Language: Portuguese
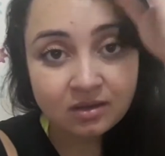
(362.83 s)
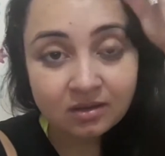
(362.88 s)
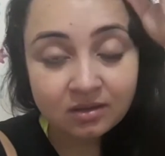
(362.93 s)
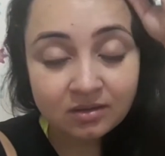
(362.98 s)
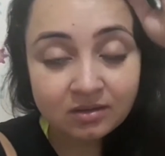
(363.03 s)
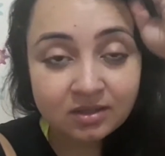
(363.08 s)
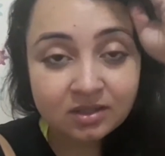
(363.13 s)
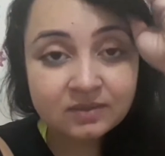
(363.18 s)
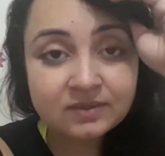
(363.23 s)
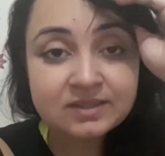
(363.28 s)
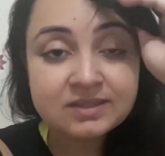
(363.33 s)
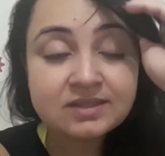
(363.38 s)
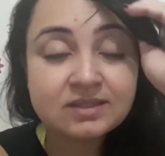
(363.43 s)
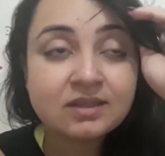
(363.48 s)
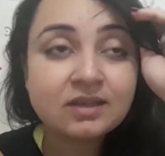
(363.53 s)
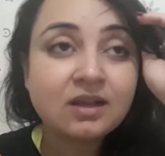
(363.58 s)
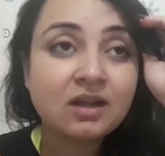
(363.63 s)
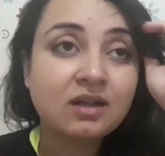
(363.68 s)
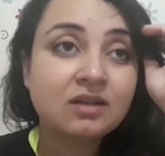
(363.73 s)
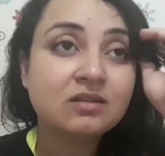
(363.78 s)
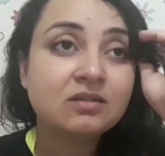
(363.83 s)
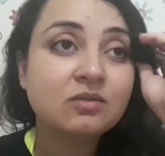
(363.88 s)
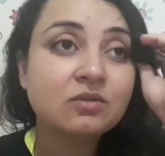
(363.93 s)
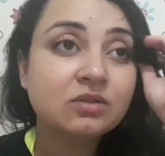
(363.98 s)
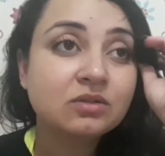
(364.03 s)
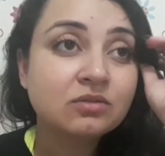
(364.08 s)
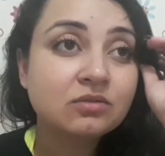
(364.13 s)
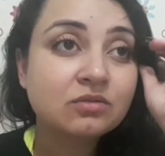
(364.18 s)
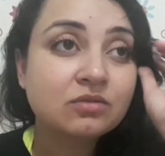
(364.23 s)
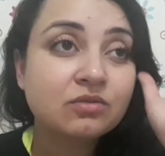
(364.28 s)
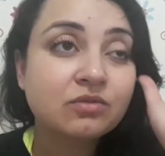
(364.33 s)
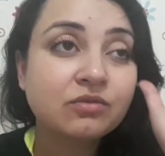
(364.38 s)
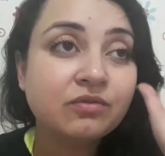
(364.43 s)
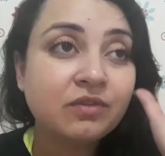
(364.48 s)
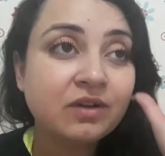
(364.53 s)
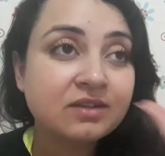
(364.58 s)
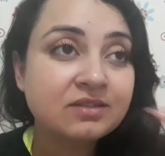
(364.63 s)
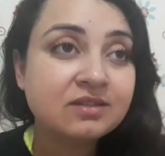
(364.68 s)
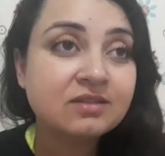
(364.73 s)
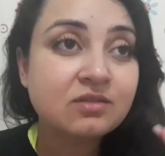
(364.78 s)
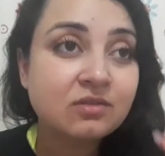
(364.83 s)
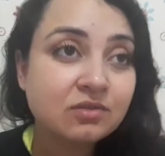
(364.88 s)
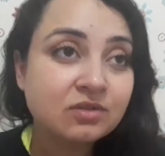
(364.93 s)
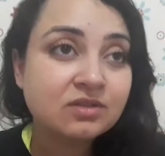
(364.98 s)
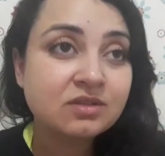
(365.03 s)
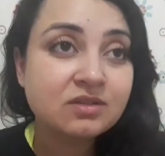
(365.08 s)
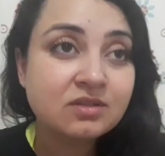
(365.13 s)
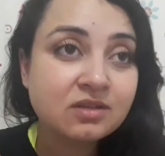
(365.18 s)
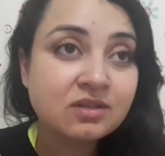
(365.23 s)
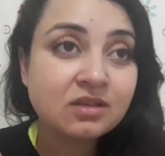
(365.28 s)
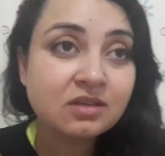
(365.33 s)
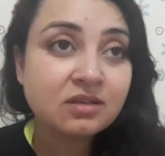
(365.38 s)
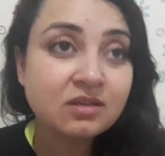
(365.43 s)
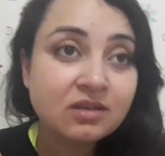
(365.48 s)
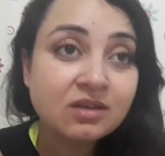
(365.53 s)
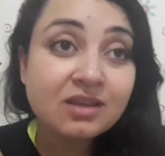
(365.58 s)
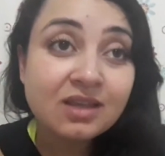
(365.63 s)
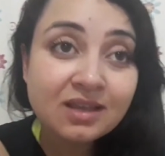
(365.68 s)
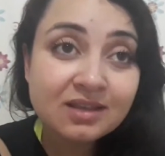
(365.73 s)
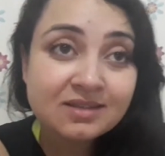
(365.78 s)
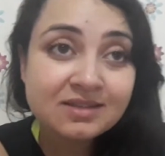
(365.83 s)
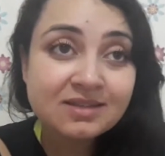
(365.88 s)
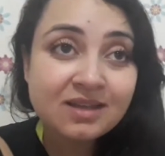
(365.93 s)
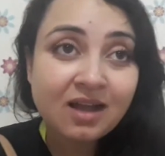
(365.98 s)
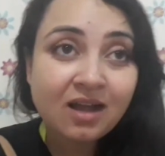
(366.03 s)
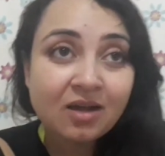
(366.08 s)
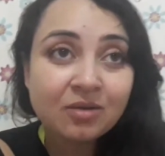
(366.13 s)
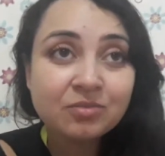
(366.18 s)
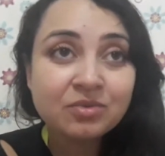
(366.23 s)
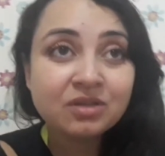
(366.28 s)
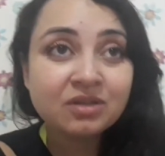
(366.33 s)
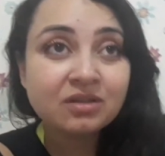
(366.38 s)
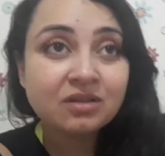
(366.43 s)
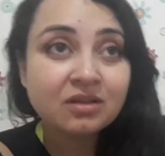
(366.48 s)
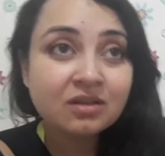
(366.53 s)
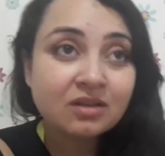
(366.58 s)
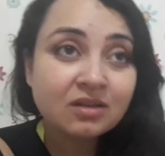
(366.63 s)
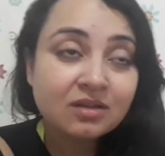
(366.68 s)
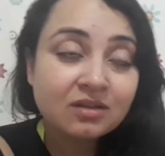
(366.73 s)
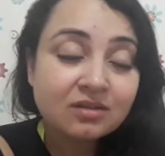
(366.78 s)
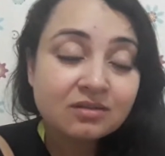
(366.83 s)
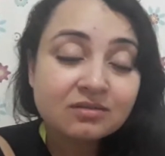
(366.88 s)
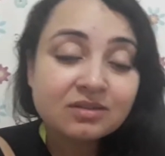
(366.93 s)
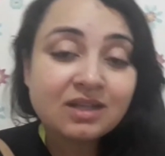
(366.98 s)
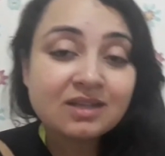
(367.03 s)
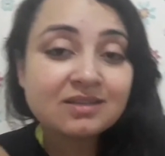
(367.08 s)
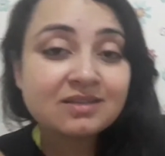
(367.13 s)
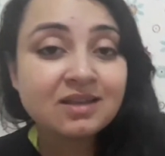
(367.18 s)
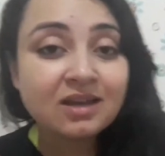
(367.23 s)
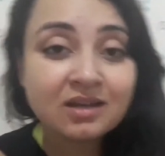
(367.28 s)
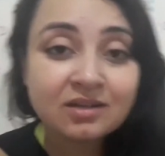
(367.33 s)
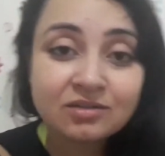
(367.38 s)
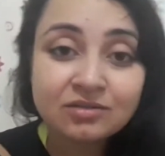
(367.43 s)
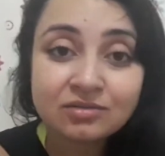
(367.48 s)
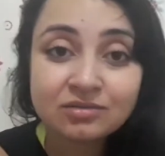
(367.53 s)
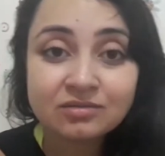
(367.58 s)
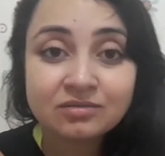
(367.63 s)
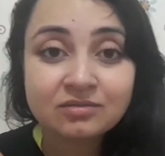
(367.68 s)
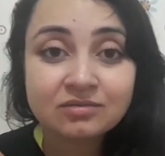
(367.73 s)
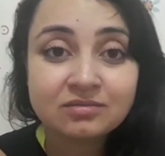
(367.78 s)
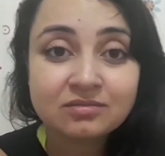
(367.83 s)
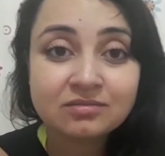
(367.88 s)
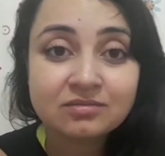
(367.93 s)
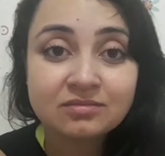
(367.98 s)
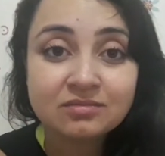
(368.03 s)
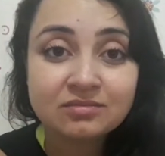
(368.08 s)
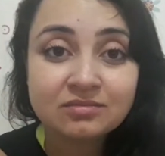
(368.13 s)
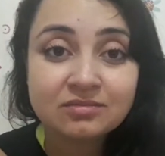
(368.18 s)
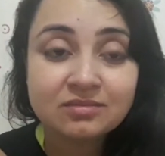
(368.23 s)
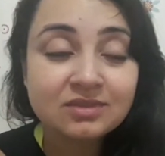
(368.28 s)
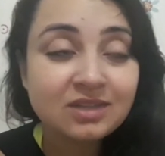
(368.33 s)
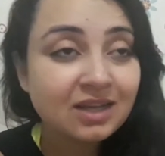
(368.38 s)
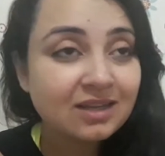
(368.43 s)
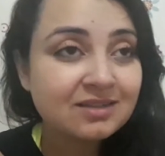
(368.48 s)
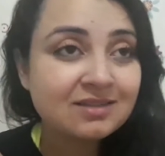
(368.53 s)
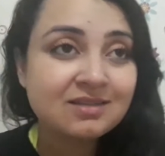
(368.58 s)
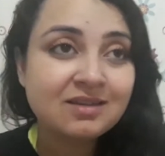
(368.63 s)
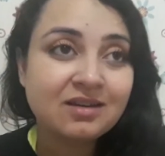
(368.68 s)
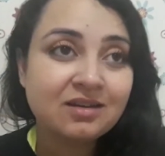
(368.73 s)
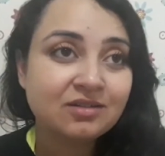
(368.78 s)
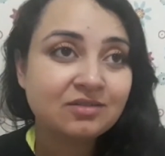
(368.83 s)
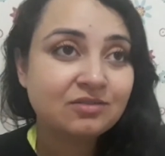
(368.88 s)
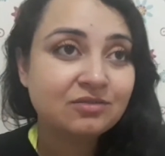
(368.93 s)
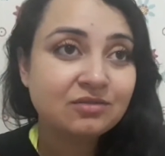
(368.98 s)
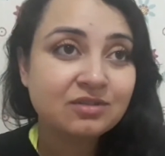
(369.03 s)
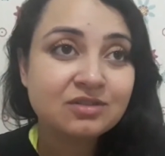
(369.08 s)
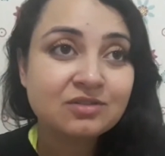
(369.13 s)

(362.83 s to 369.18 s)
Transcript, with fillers: Então assim, cara, quando tu faz as coisas que ninguém sabe, dá certo dá certo.